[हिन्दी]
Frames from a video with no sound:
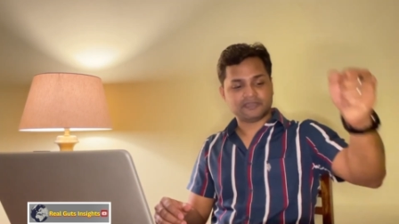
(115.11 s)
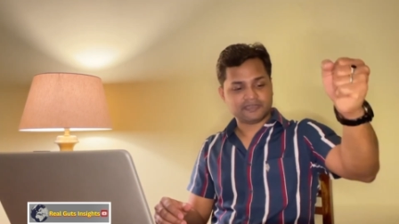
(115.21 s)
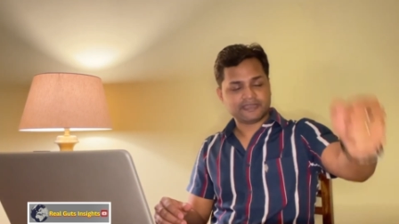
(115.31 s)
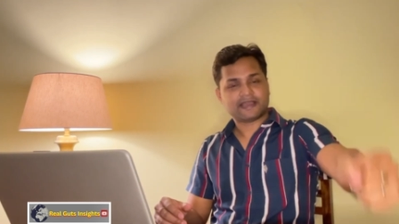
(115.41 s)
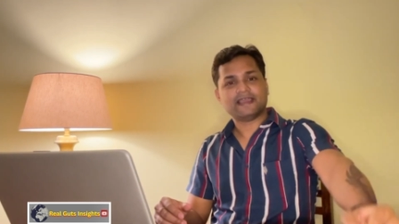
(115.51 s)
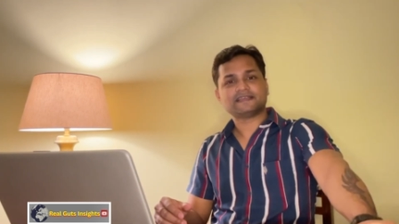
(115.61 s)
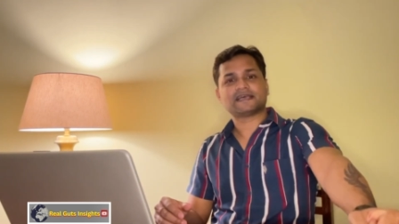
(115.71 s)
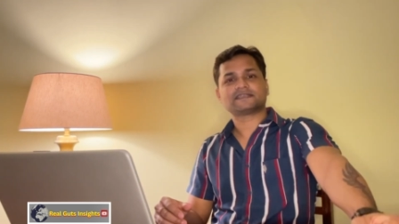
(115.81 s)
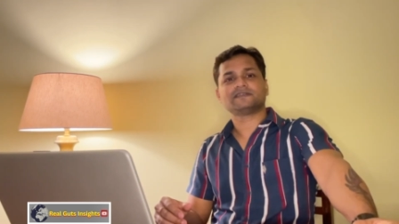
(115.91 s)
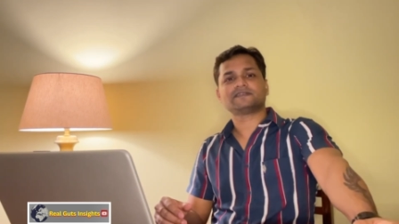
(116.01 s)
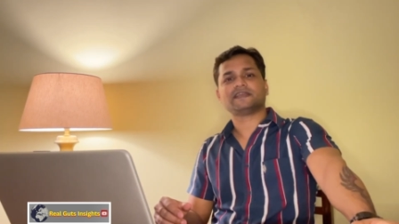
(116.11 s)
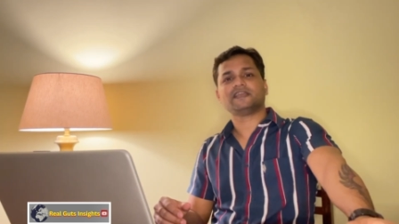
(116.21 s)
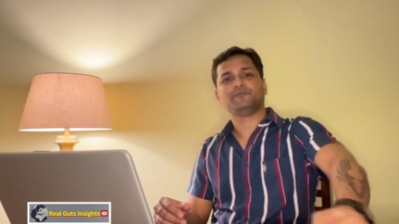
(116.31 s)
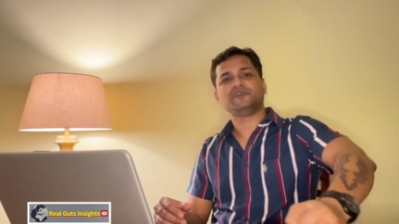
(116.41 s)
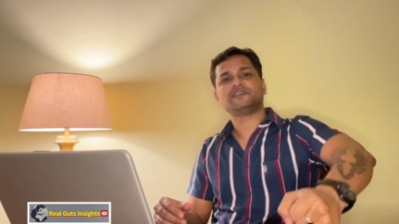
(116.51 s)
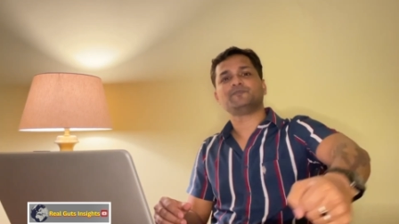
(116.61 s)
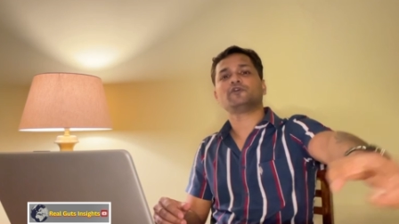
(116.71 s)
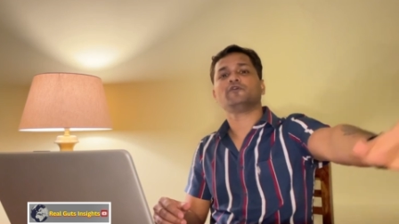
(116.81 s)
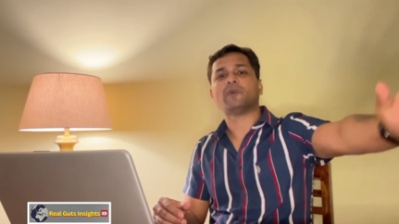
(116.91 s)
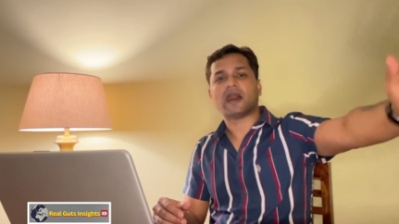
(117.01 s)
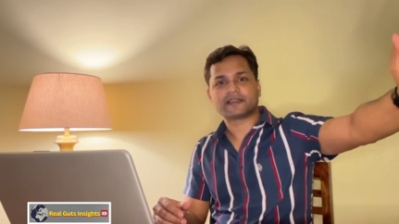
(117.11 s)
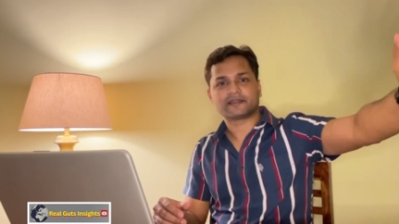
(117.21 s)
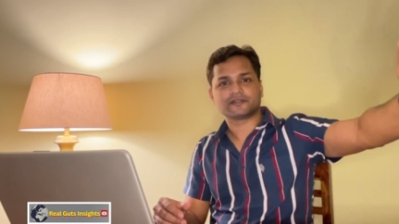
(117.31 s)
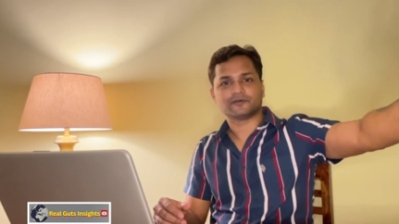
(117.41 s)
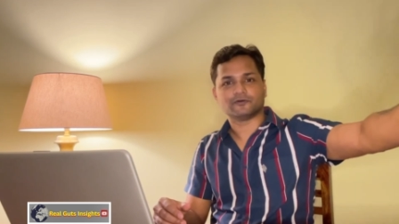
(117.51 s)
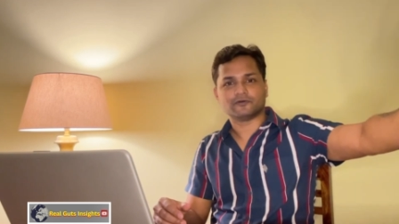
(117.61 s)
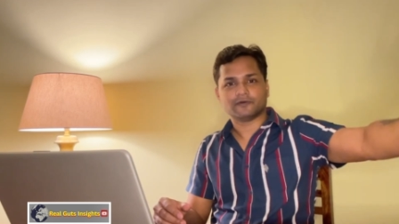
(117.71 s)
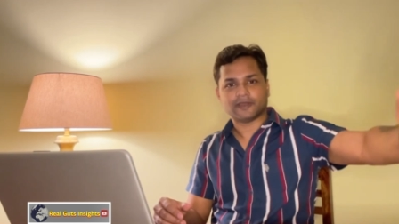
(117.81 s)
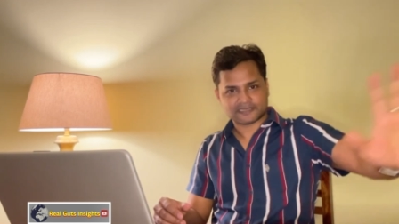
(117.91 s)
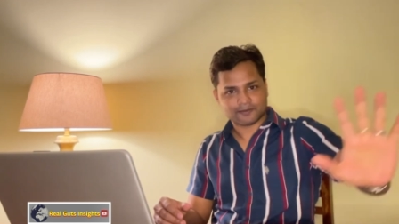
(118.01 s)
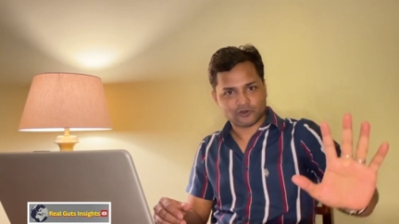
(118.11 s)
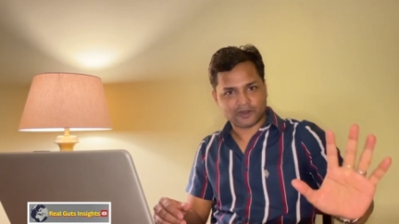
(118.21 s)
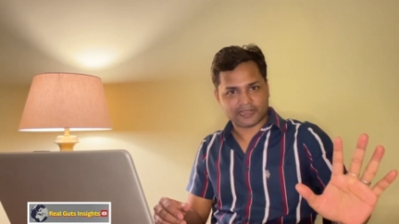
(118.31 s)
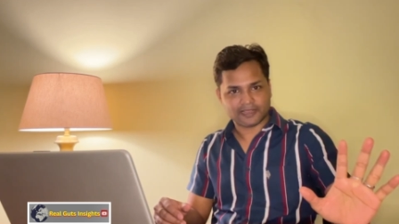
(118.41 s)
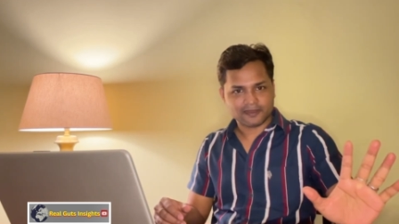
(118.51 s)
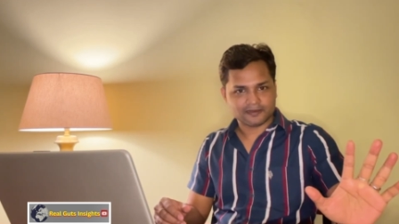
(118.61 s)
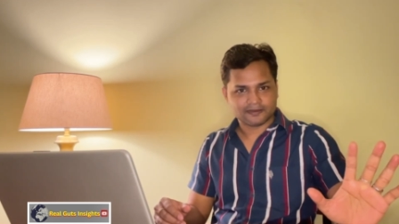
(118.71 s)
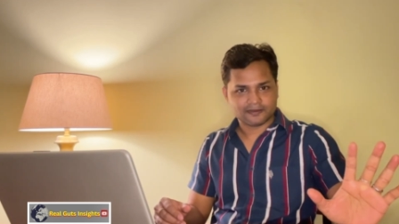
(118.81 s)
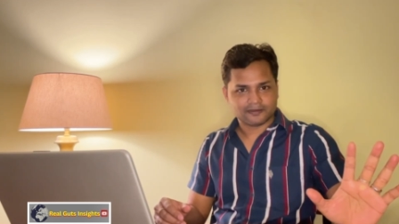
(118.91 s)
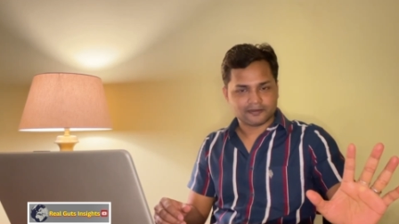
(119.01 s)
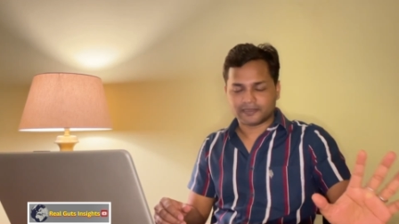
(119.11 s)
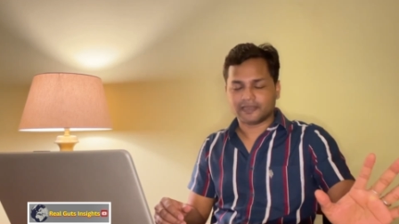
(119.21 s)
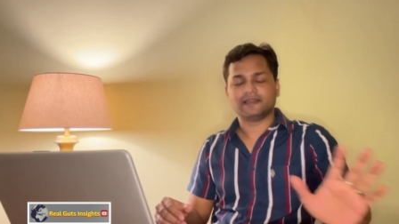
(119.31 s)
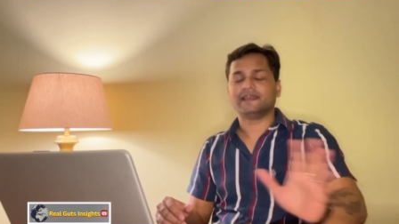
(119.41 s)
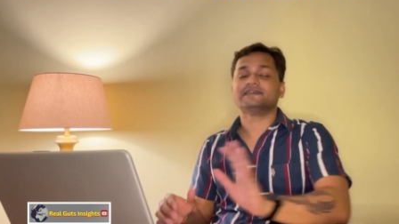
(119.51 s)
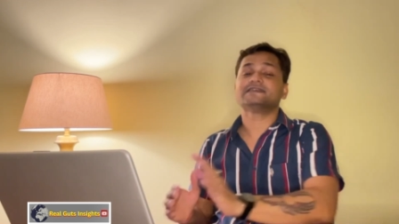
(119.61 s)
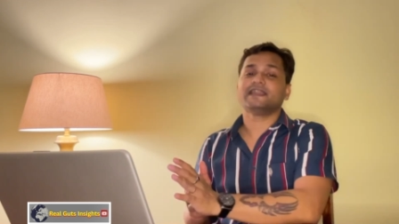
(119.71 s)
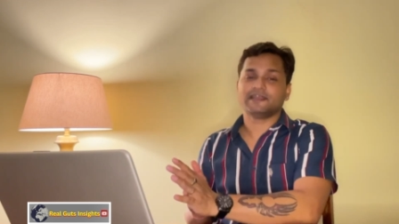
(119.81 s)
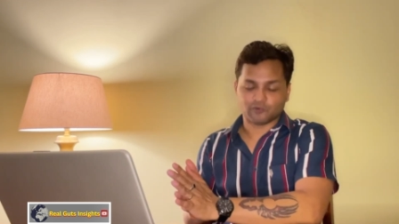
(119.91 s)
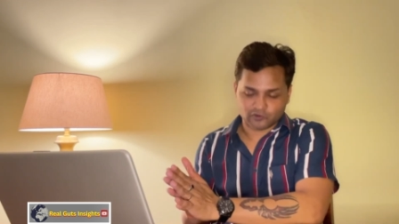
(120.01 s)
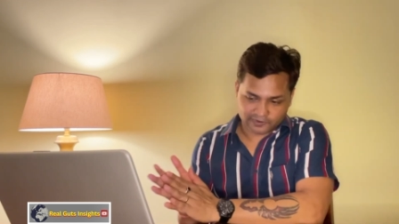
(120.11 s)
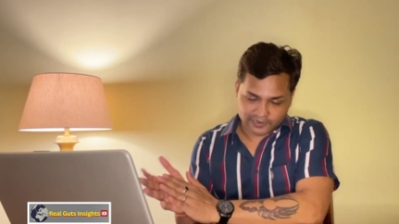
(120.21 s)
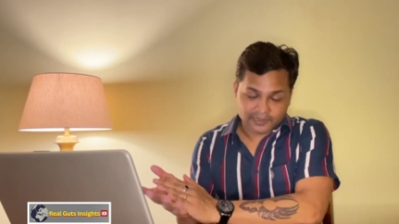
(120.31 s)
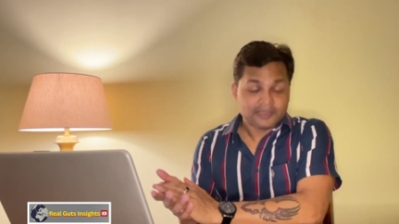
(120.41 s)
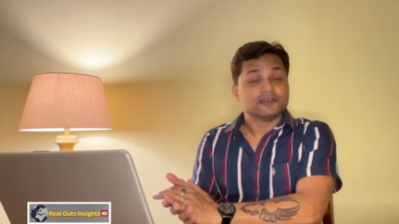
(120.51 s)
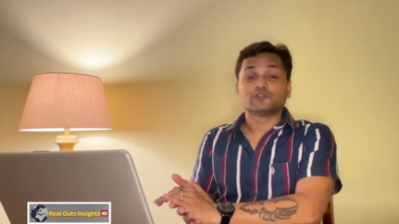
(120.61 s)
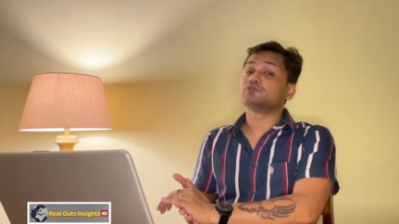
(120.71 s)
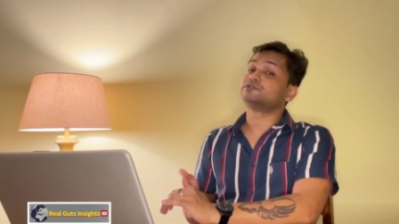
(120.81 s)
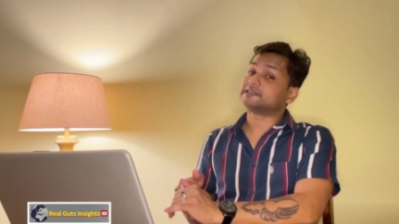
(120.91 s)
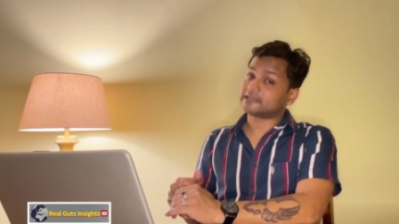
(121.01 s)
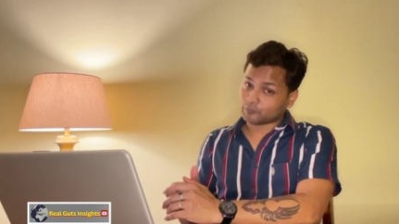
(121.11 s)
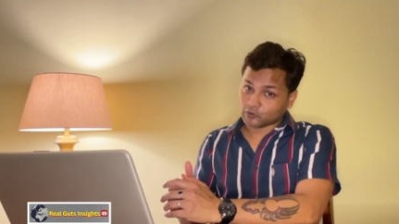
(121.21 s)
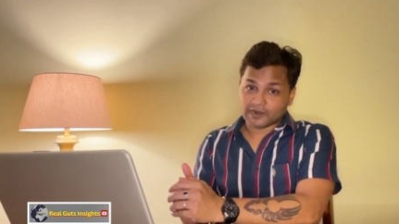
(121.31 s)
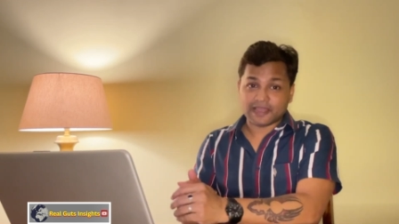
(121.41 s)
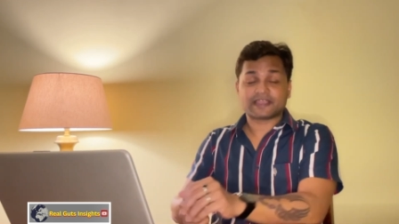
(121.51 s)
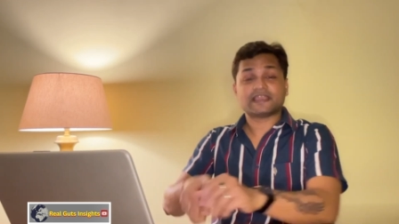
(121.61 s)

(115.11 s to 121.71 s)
दीदी का ही शासन चाहिए बीजेपी को बाहर कर दो ऐसा बोल रहा है क्या नहीं नहीं ऐसा नहीं बोल रहा है तो जनता बोल रहा है